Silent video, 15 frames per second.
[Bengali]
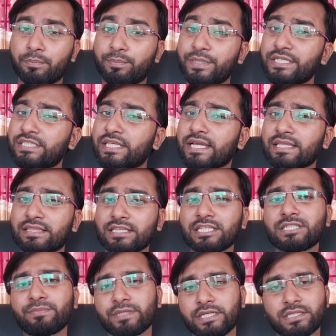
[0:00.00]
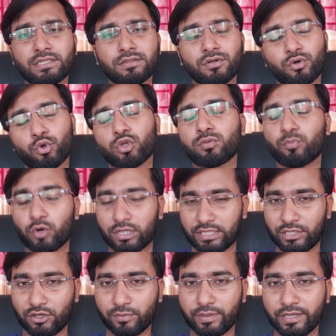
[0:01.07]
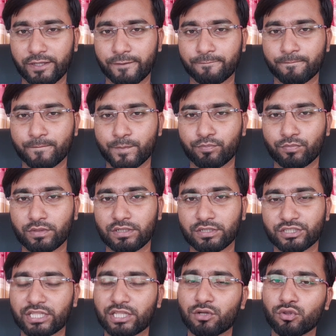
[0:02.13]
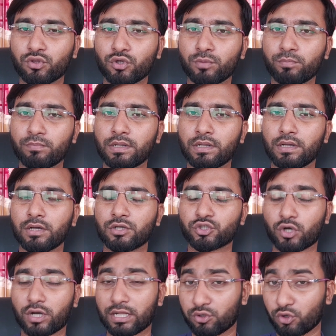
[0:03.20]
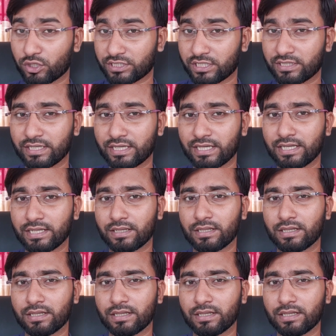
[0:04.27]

বিশ থেকে তিরিশ মিনিট রোদ পোহাতে হবে সাধারণত সকাল দশটা থেকে